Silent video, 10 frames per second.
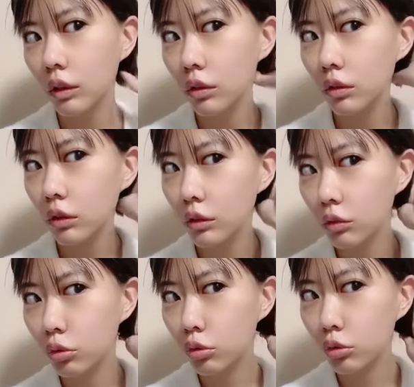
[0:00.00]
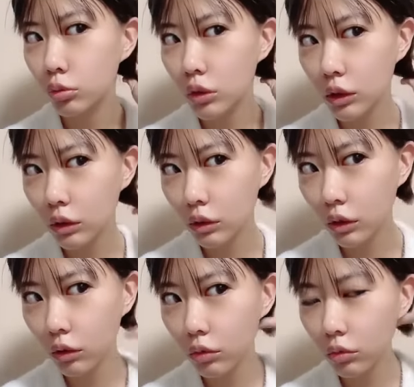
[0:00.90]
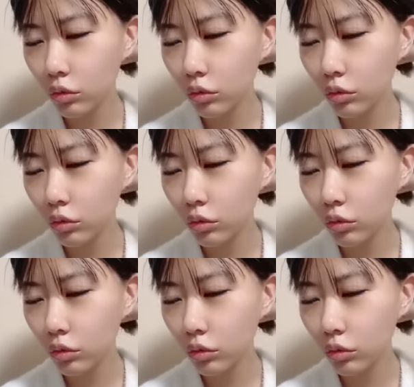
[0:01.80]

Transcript: 捨てに行こうと思って立ってたんよ